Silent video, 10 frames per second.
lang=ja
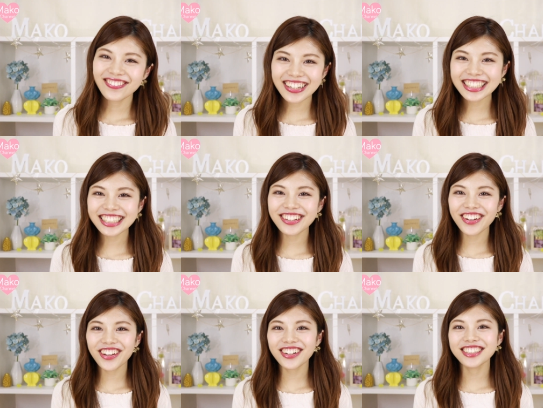毎週土
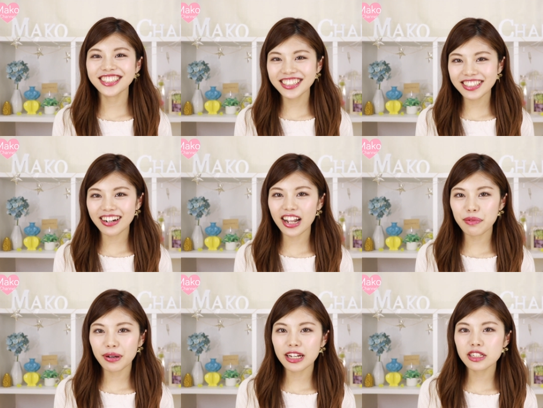曜夜10時は
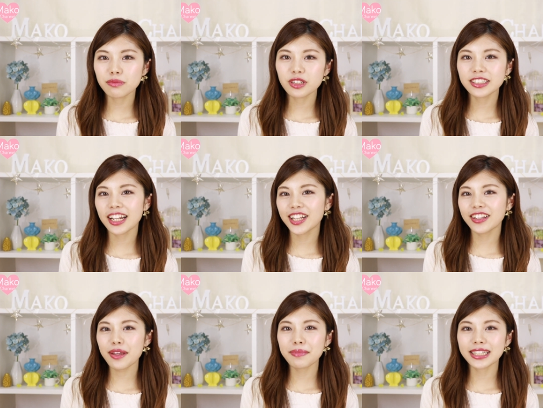ライブ配信もしてる
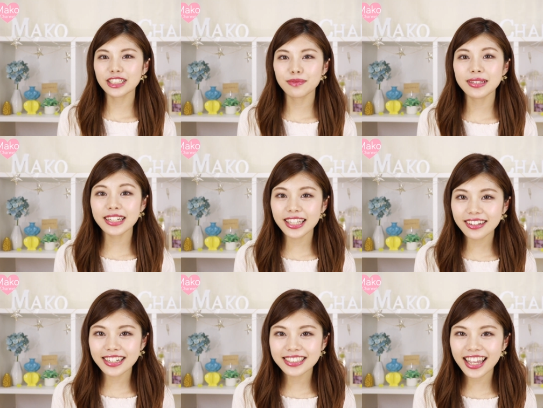のでまた遊びに来て
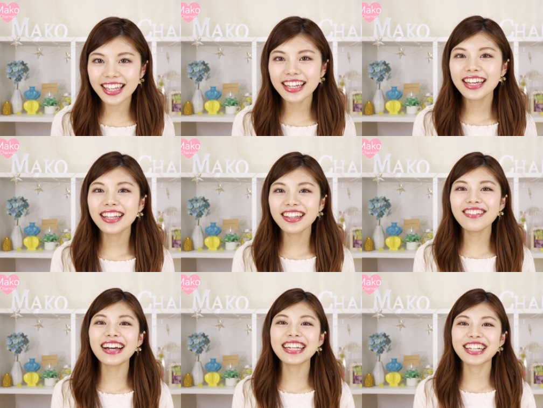ください
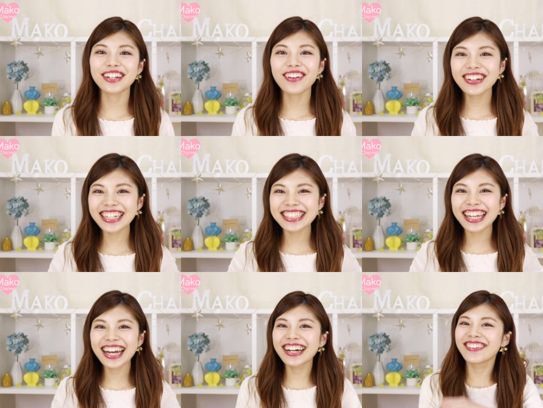では池田真子でし
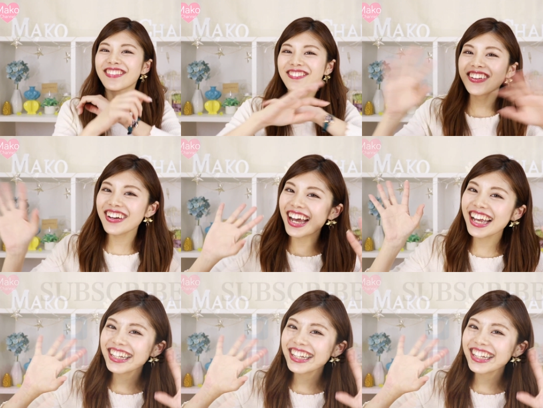たバイバ